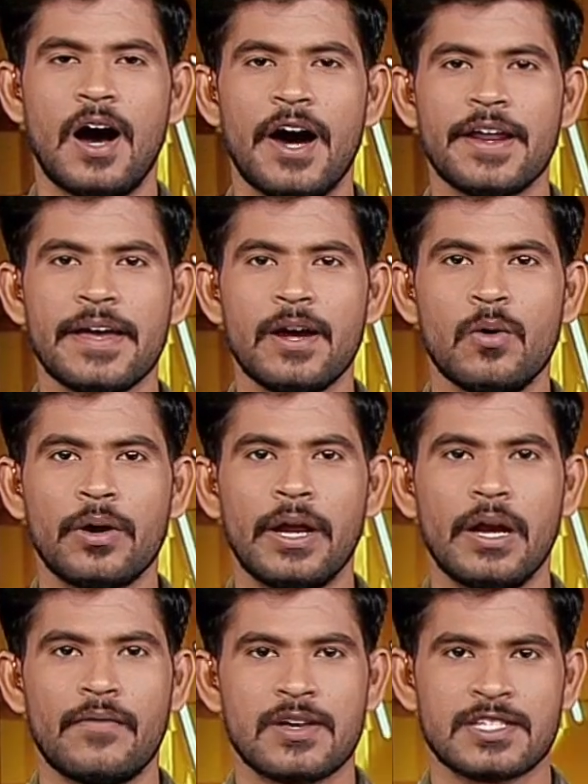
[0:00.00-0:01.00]

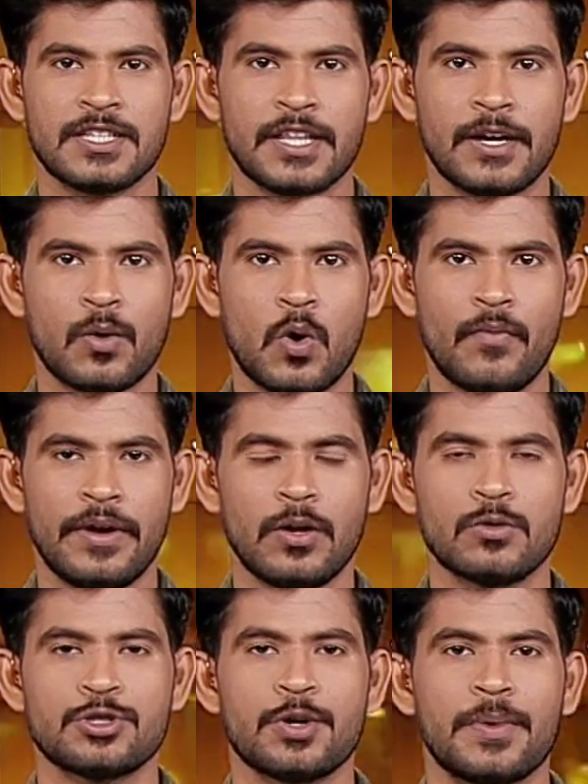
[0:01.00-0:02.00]
அரியலூரில் வசந்தன் கோவின்
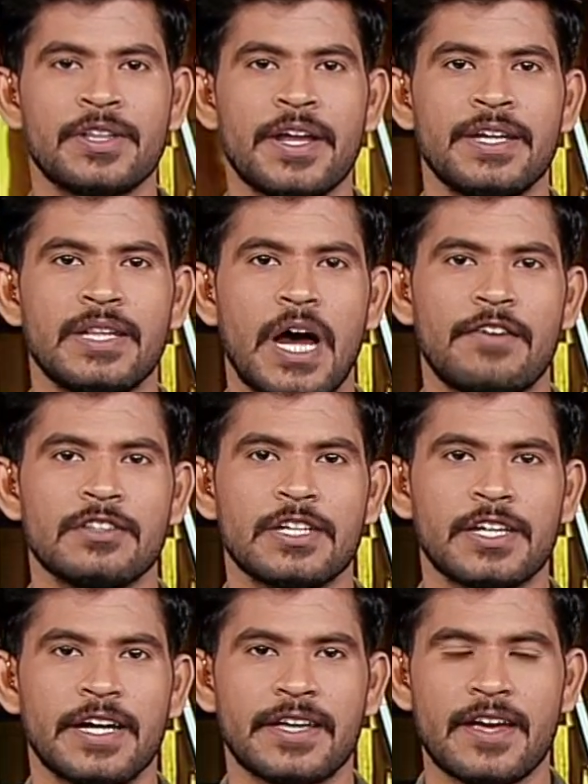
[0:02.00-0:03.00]
நூற்று பதினைந்தாவது
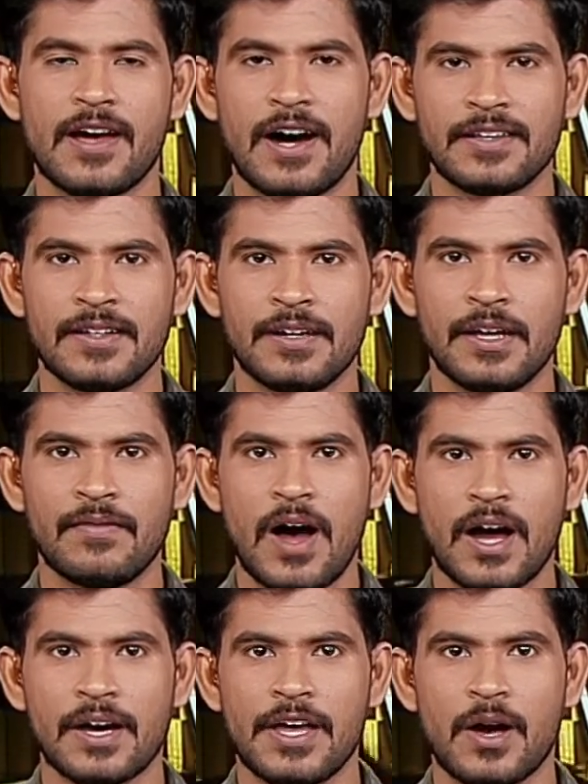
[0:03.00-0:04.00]
கிளையை அதன்
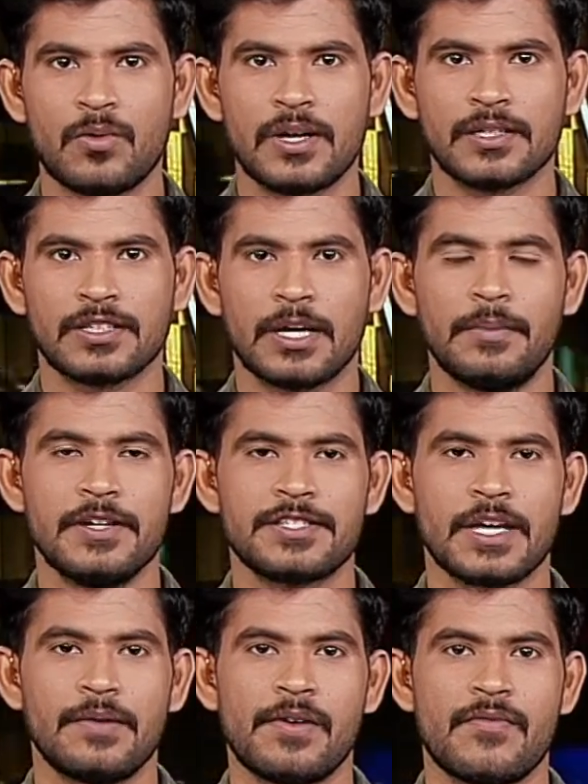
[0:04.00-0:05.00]
நிர்வாக இயக்குனர்
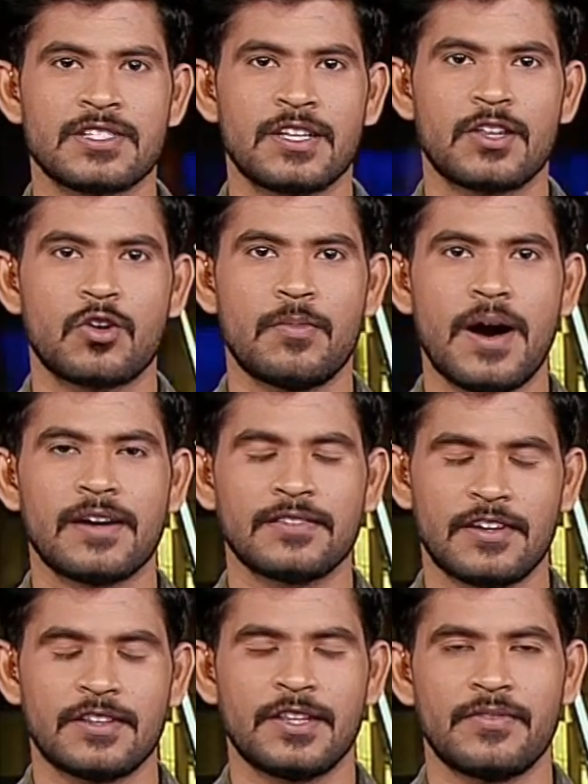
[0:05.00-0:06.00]
தமிழ்செல்வி வசந்தகுமார்
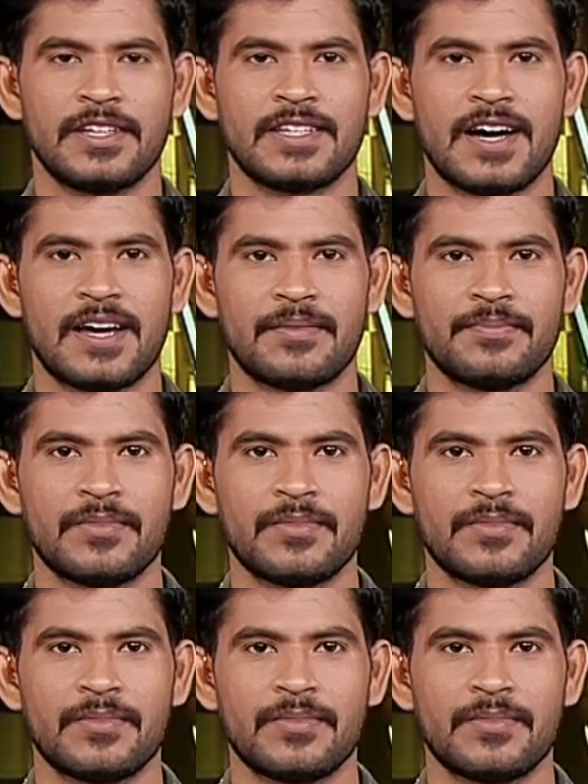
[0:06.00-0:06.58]
திறந்து வைத்தார்